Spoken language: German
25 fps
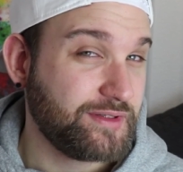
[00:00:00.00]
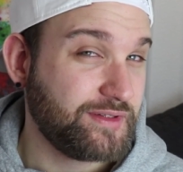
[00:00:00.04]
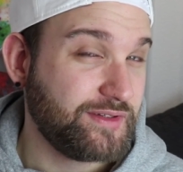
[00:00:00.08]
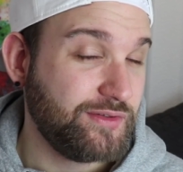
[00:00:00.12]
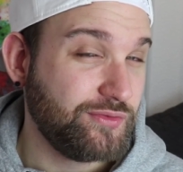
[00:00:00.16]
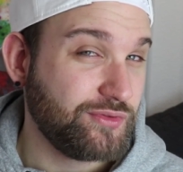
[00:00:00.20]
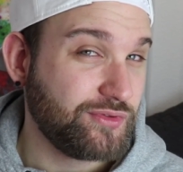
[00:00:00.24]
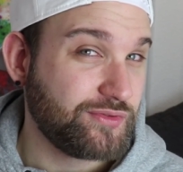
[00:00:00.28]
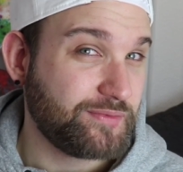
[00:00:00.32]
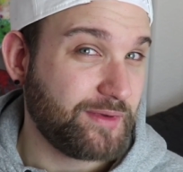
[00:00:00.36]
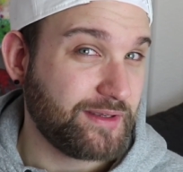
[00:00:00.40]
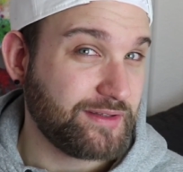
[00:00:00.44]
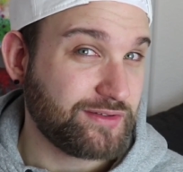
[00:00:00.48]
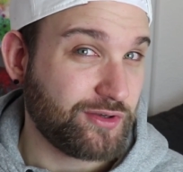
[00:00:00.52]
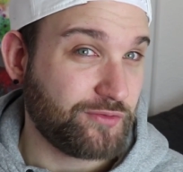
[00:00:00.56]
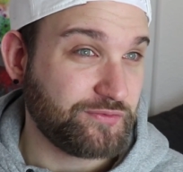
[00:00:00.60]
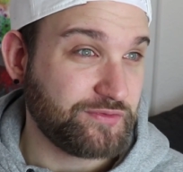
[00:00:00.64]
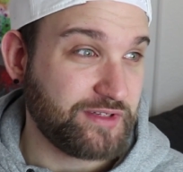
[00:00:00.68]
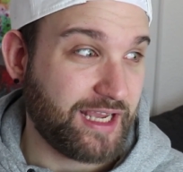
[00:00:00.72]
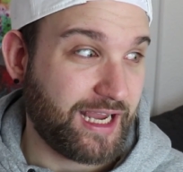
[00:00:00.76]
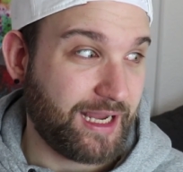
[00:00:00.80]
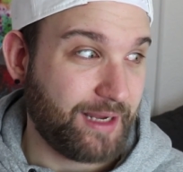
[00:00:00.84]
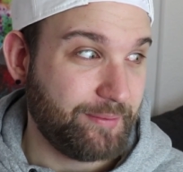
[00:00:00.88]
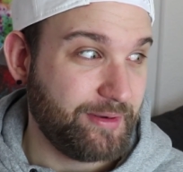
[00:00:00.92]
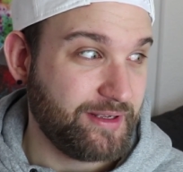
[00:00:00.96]
beziehungsweise auf
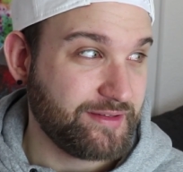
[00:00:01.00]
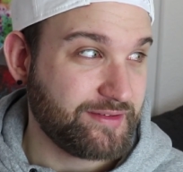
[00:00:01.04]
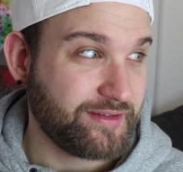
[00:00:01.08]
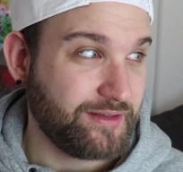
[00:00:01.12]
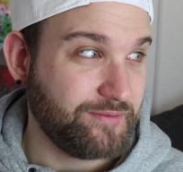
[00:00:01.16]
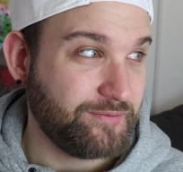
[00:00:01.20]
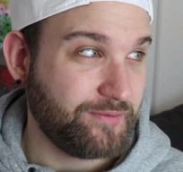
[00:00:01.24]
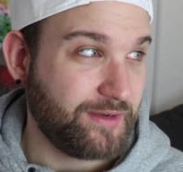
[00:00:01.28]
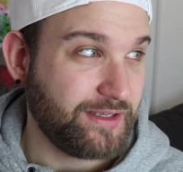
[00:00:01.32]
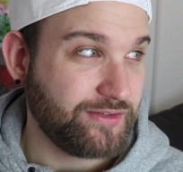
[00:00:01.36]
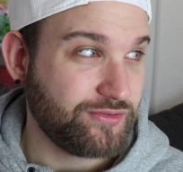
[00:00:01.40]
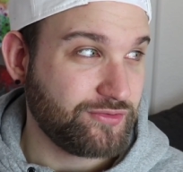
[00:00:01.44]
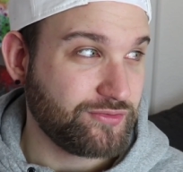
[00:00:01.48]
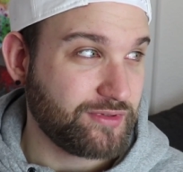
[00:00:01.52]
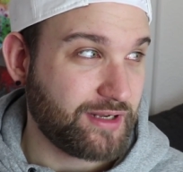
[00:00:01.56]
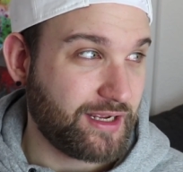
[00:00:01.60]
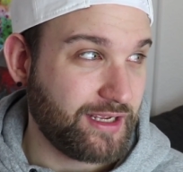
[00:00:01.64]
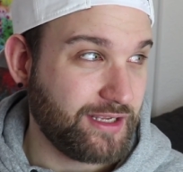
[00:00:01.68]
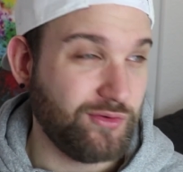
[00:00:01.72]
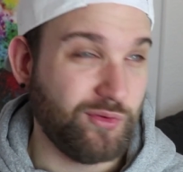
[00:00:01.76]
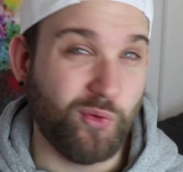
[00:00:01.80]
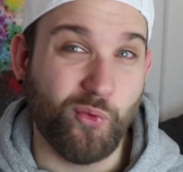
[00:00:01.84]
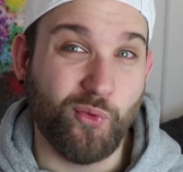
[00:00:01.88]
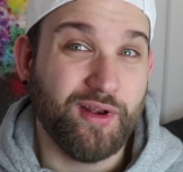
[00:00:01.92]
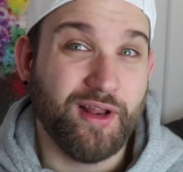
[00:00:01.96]
die Arbeitsanweisungen
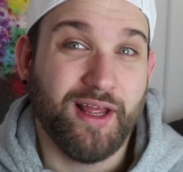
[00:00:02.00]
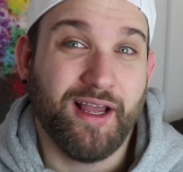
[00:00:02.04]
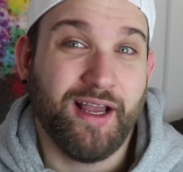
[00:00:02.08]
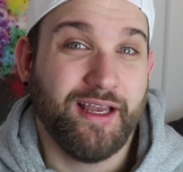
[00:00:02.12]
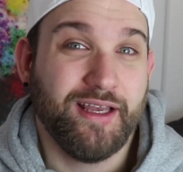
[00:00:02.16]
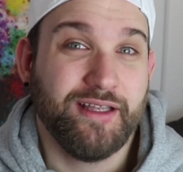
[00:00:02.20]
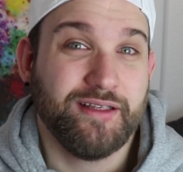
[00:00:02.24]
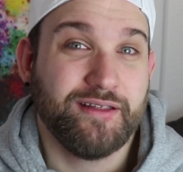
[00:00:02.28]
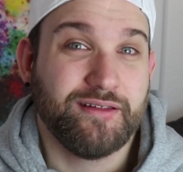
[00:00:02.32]
ein oder